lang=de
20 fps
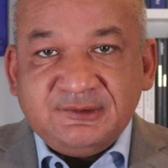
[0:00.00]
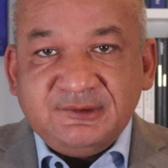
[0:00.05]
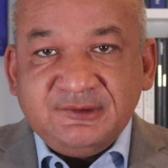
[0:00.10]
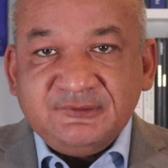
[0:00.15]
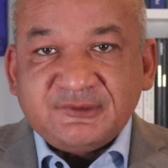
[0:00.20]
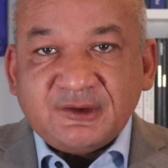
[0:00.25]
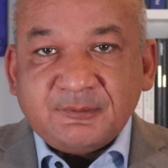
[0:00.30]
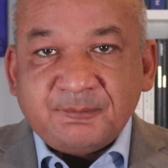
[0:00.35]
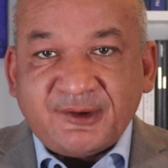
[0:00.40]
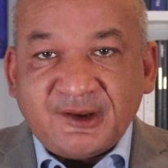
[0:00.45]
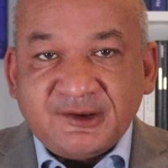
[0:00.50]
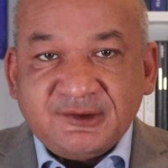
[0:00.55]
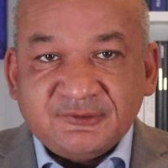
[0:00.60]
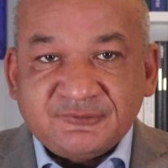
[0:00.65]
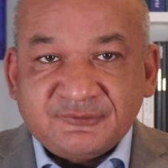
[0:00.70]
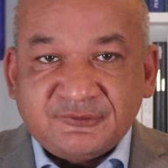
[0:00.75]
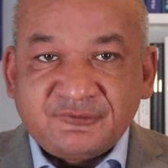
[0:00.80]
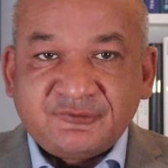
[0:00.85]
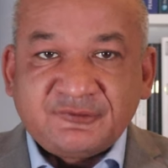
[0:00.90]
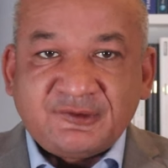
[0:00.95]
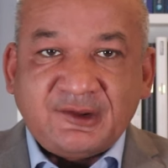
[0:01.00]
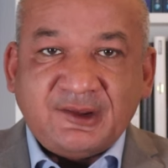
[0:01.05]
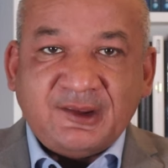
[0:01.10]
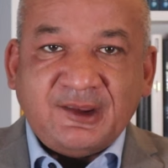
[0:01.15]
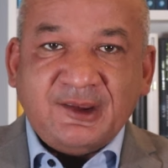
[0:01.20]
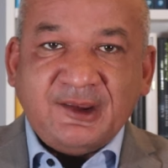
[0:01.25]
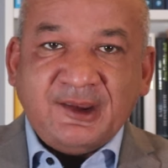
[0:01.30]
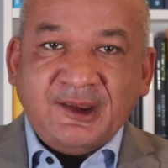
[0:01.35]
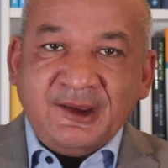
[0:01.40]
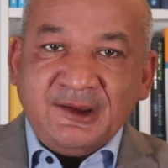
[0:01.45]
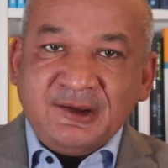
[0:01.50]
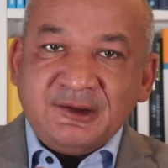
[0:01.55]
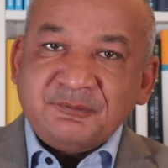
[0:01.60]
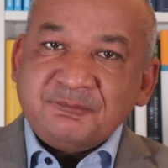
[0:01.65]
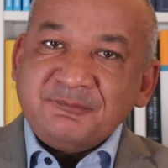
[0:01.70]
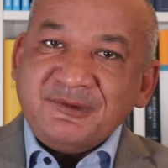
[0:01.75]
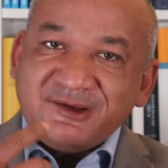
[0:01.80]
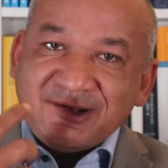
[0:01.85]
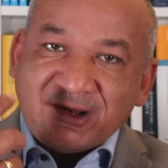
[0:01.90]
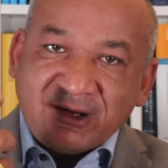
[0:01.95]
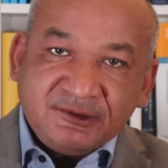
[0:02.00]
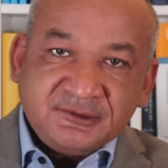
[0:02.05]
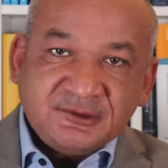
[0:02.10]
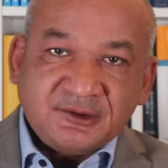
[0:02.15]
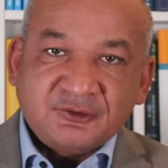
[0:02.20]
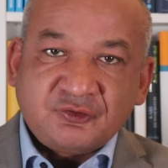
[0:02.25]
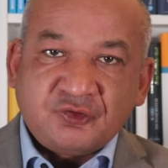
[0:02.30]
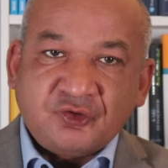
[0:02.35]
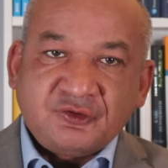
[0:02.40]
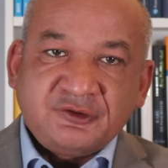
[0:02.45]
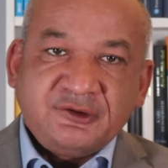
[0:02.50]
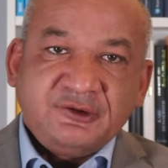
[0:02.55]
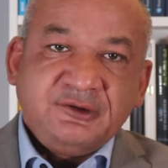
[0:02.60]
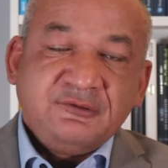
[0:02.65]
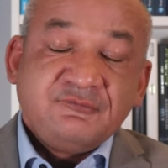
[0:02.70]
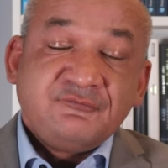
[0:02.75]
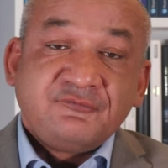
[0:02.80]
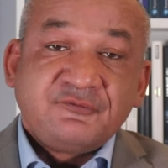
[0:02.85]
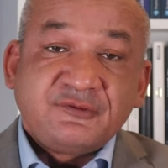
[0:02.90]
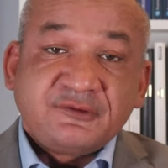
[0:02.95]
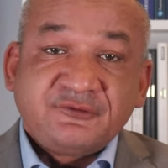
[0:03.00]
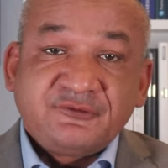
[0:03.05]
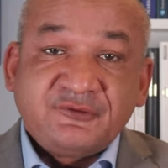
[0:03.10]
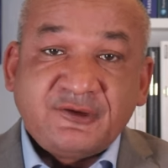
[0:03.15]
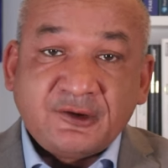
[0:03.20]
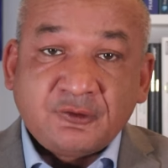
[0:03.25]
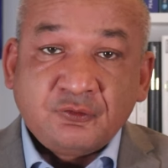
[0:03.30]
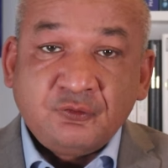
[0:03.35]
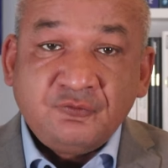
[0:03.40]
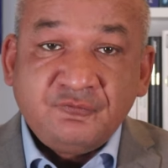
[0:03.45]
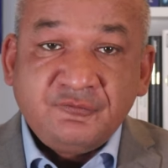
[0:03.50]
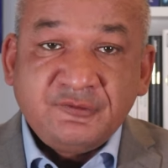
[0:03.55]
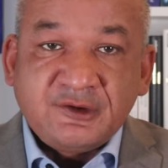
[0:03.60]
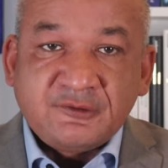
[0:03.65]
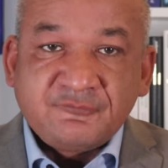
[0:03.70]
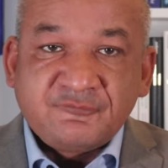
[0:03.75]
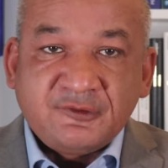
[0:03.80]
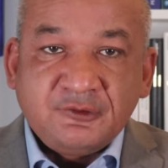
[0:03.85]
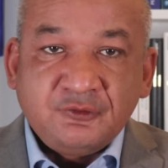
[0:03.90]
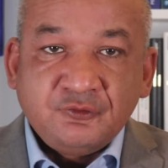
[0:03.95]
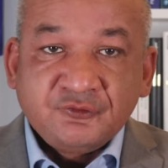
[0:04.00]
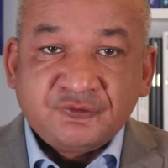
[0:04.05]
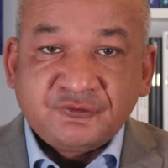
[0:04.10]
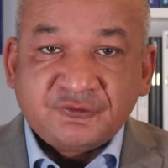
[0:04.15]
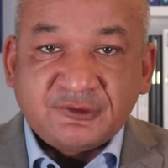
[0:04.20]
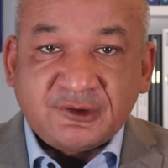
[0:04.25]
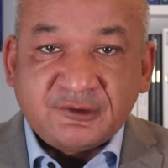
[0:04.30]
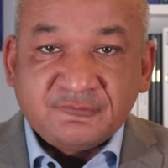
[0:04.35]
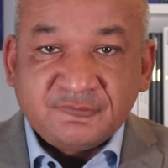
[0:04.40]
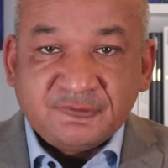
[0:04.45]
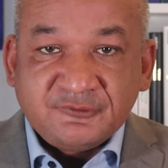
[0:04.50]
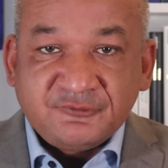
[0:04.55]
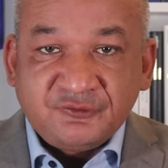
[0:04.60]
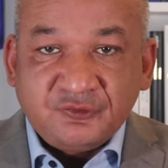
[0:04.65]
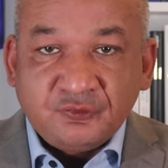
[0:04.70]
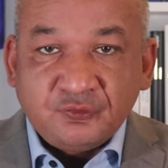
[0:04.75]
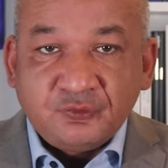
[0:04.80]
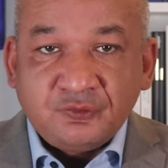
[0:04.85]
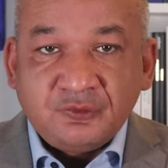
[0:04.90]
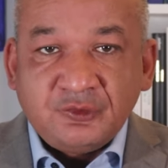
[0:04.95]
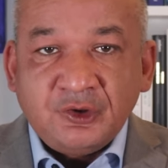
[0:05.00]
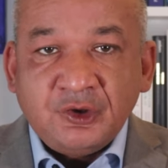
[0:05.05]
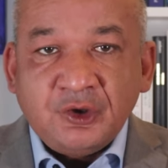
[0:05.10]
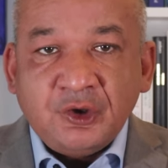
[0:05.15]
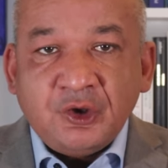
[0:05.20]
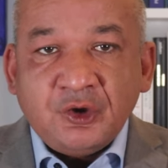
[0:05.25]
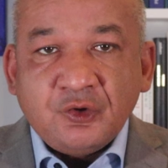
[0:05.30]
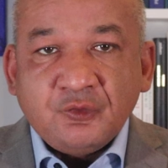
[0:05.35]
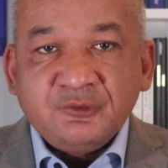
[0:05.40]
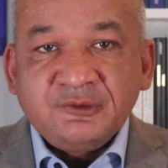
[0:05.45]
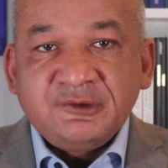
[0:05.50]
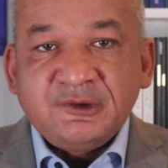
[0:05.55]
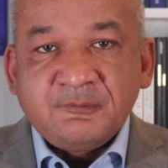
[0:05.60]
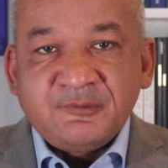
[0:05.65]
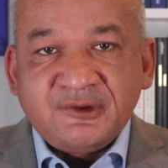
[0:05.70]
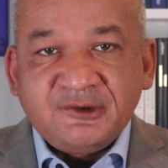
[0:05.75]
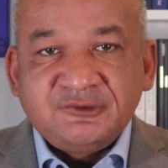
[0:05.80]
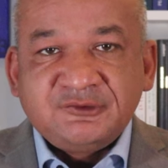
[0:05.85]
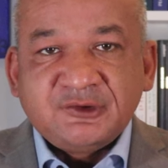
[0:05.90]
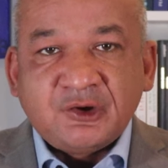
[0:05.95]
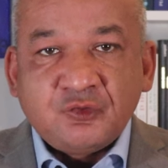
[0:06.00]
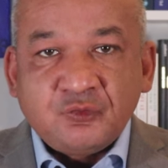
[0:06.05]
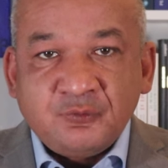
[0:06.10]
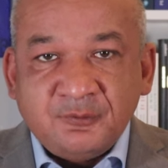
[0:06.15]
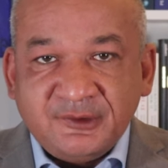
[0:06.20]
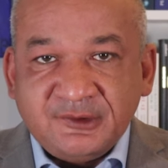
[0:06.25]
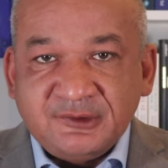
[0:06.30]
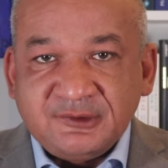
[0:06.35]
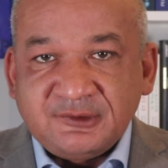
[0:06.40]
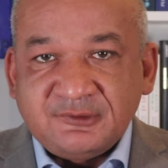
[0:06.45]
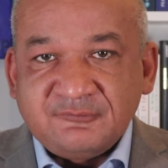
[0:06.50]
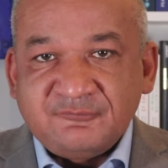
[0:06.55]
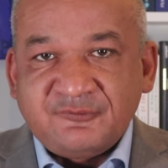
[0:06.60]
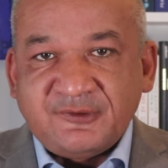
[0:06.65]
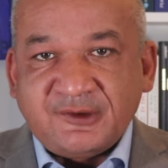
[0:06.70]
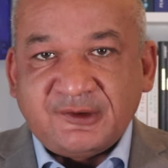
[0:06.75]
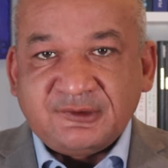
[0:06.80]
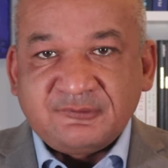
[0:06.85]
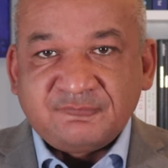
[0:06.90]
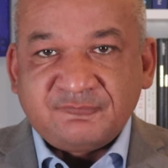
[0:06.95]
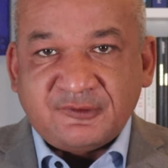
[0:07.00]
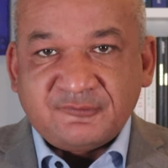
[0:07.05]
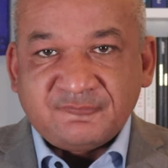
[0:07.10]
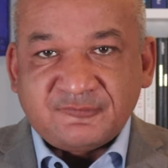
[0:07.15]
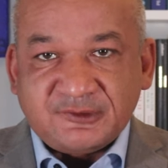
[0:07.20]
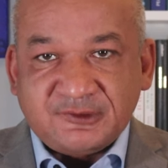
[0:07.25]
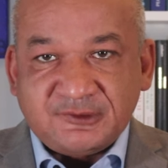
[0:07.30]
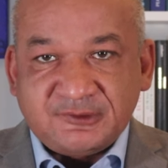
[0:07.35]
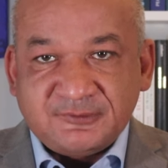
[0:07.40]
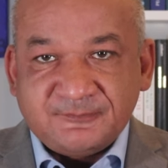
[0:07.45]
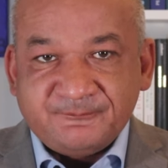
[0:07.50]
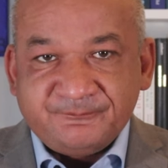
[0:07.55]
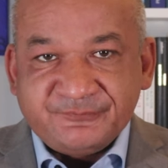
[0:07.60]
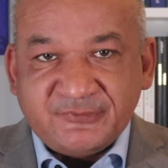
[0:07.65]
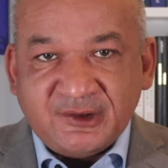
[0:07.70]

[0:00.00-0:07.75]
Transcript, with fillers: Dieser Bias ist eng mit anderen kognitiven Verzerrungen wie der Verlustaversion und dem Endowment-Effekt verwandt,